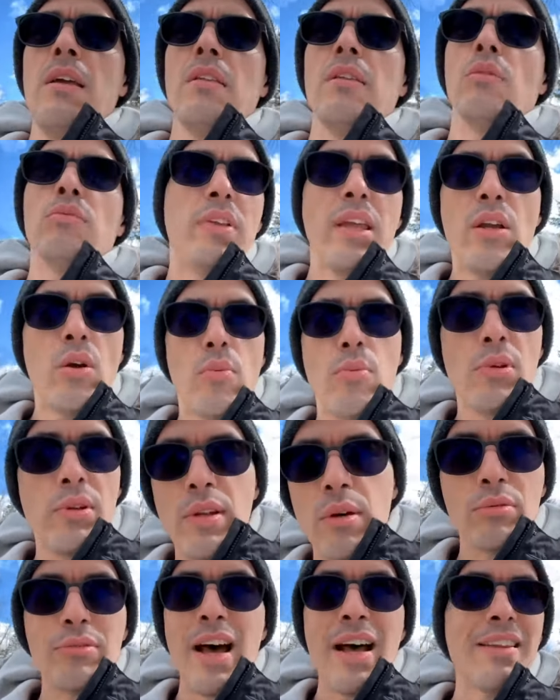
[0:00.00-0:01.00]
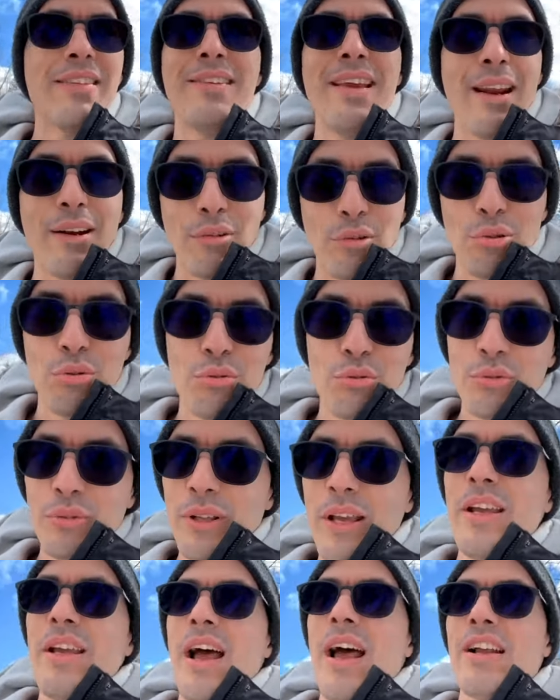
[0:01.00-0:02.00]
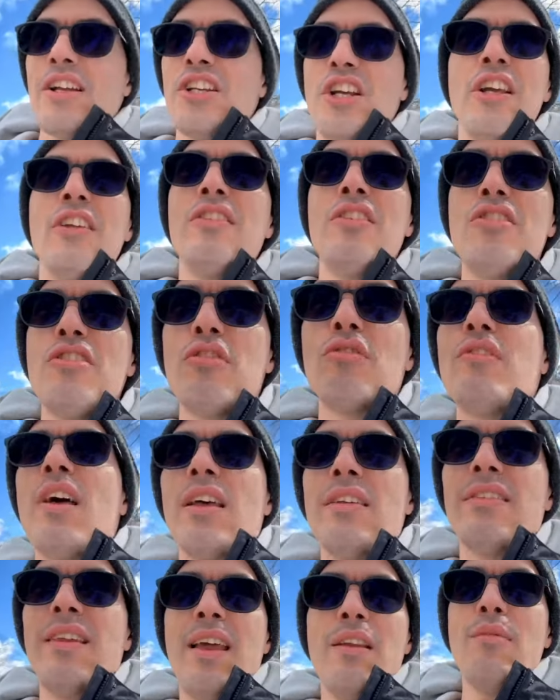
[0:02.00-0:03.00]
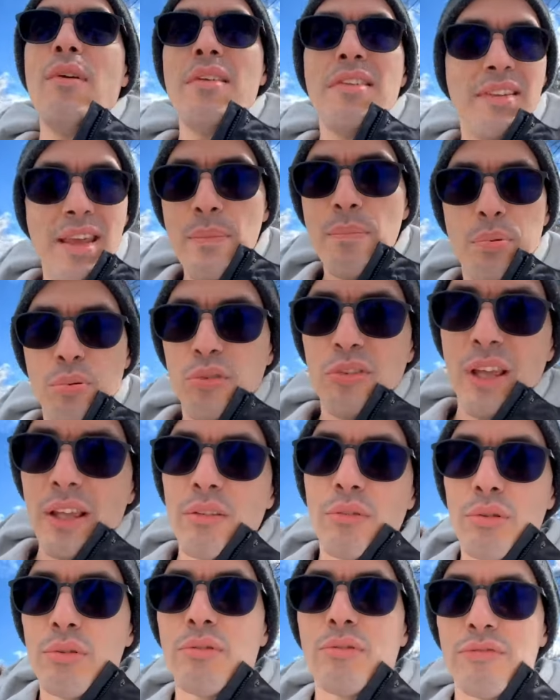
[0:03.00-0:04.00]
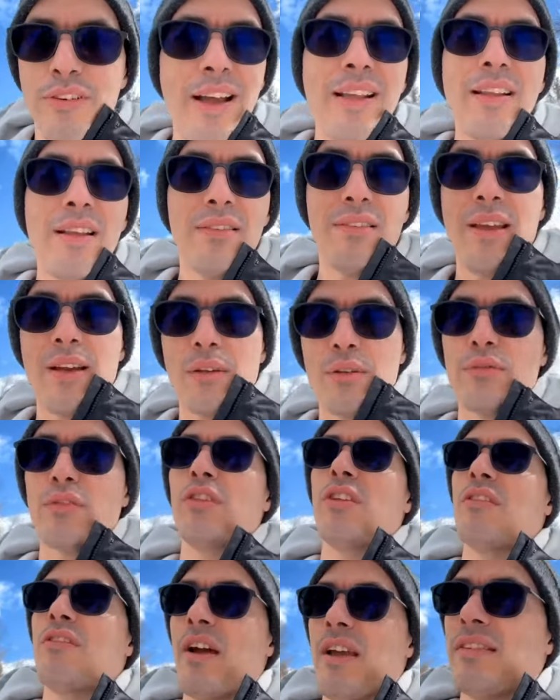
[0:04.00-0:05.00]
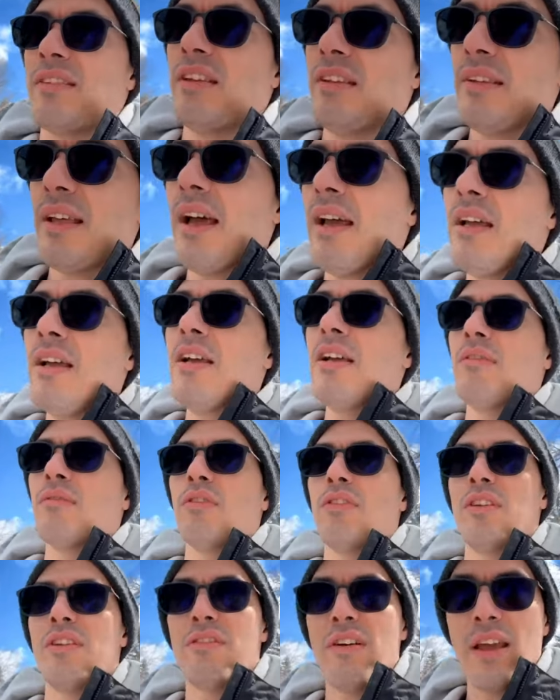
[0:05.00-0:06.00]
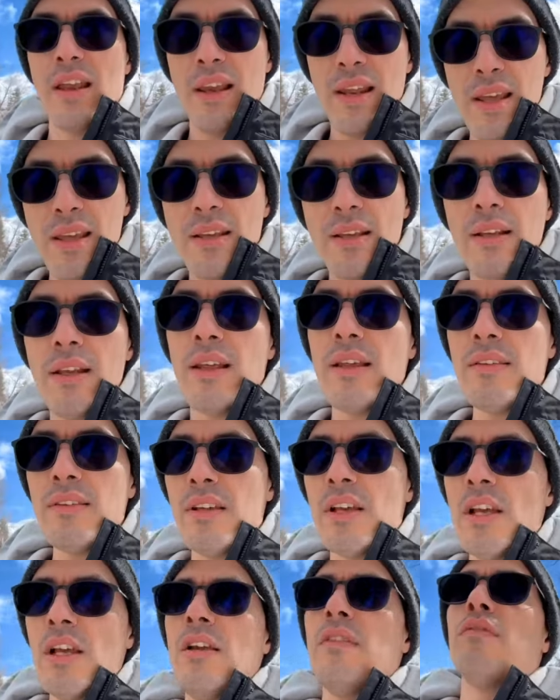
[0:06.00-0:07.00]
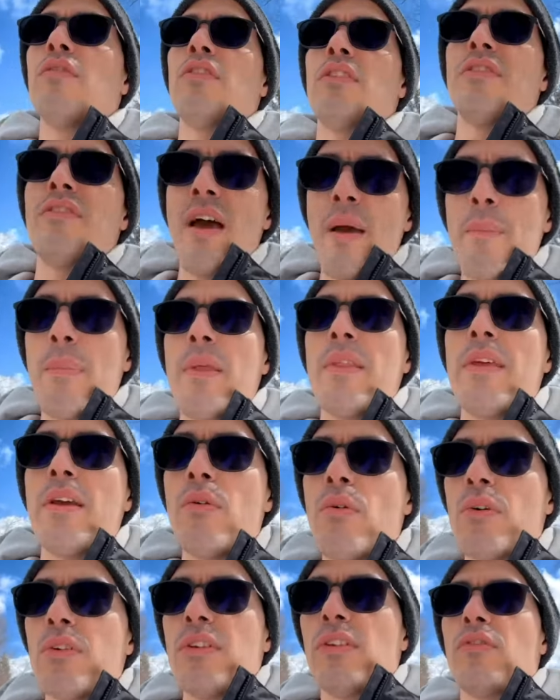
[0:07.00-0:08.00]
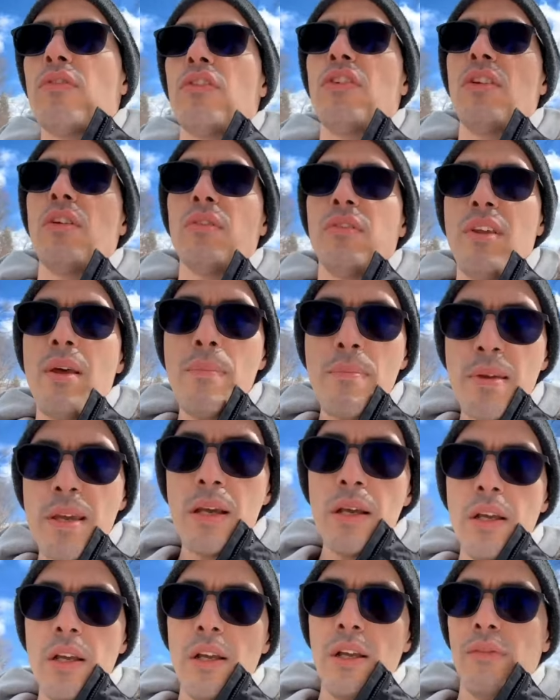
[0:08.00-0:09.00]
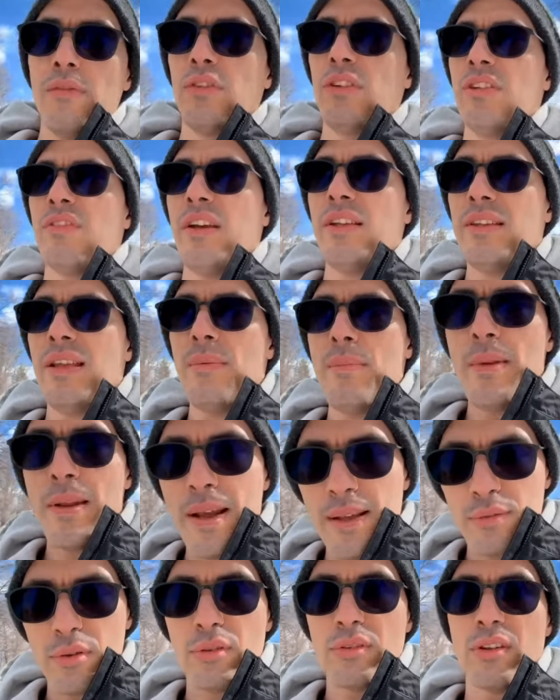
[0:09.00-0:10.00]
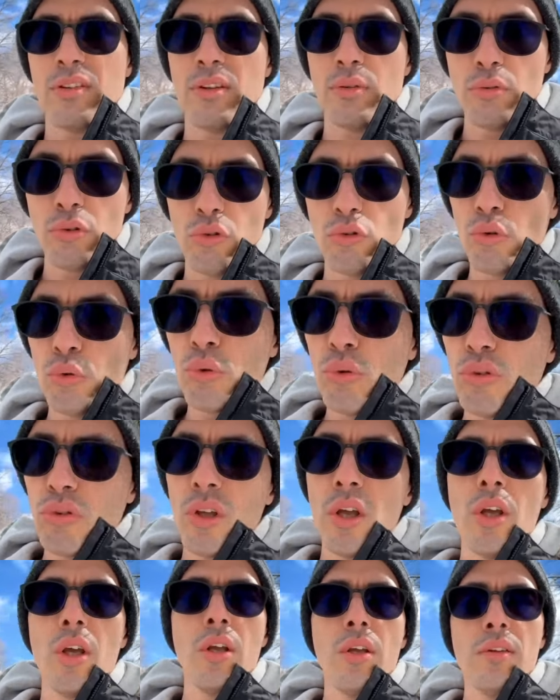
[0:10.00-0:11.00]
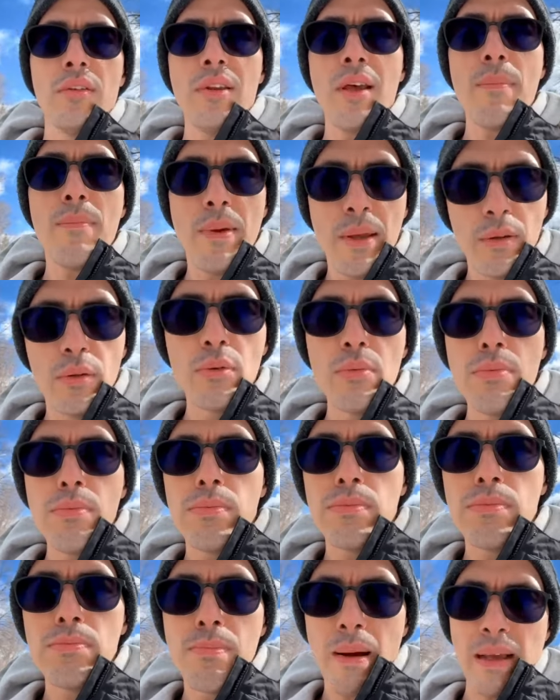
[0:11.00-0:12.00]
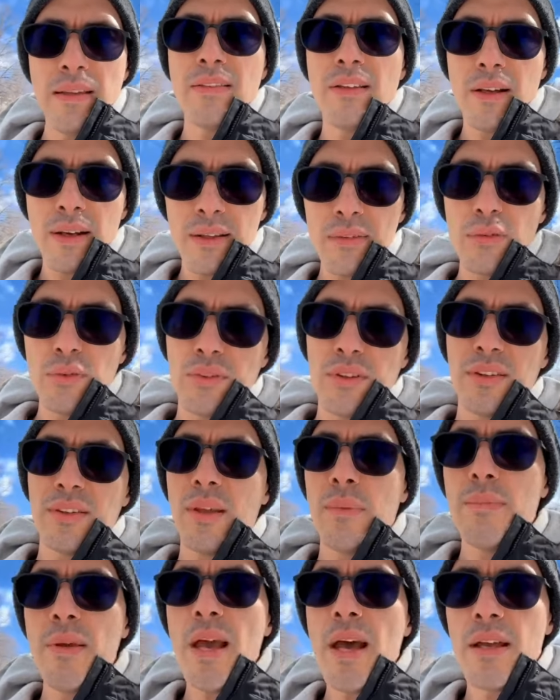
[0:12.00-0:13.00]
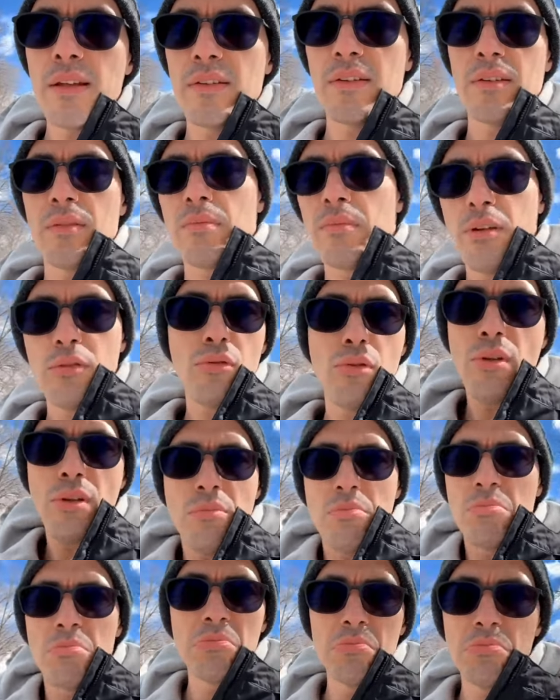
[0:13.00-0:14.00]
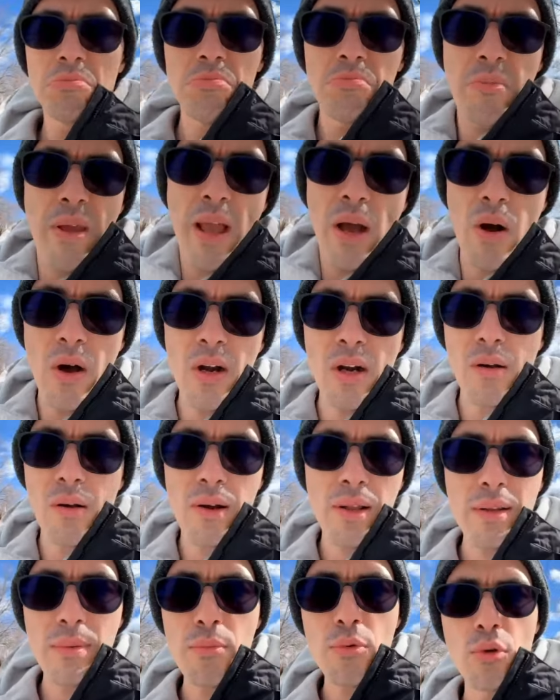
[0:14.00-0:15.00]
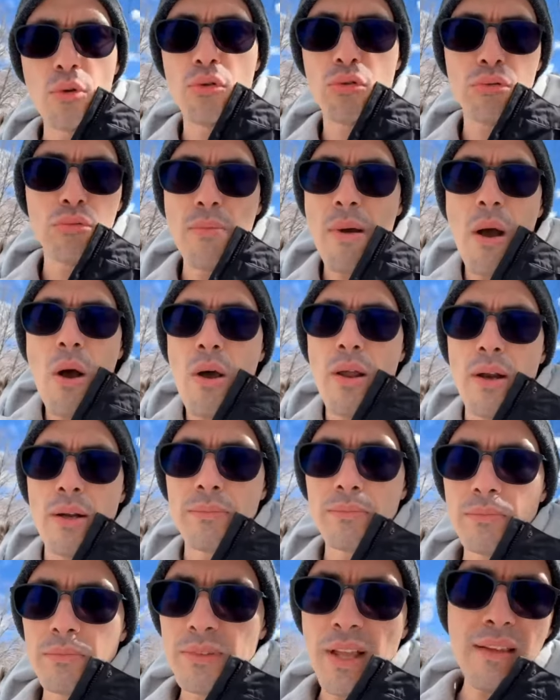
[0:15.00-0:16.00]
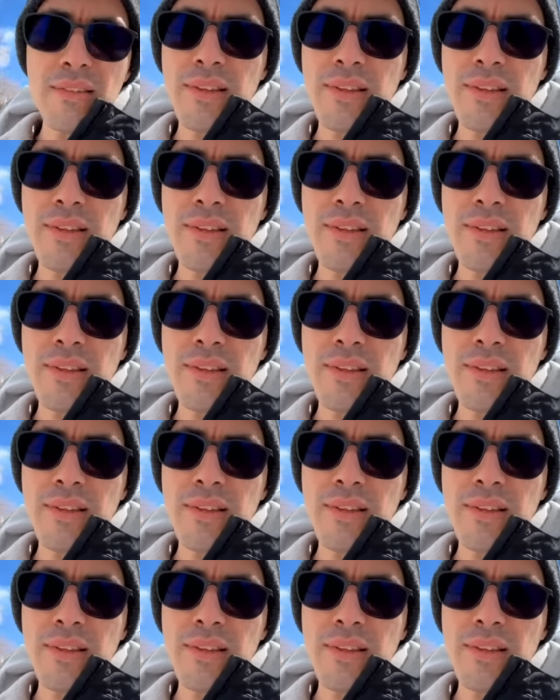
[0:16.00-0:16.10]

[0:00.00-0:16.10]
não tem como não dar certo, né? A chance disso dar certo é 100%. Vai dar certo. Você vai sentar, você vai ler em inglês, você vai aprender coisas que você não sabia, você vai terminar a sua sessão de estudos sabendo mais inglês do que você sabia antes. Isso em meia hora, 40 minutos, uma hora, dá